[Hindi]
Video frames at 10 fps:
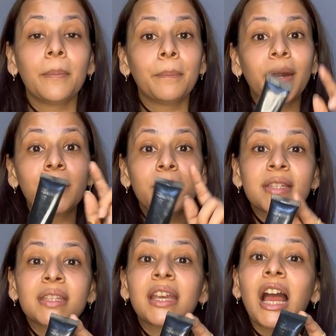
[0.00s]
बट मैं
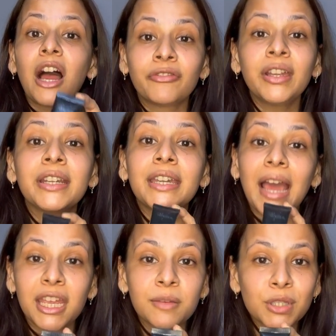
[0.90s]
इसे काफी
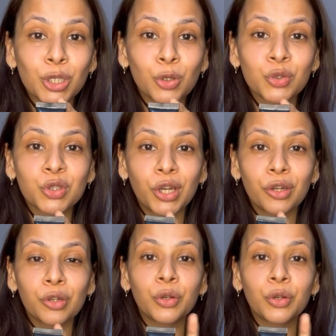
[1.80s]
टाइम से यूज कर रही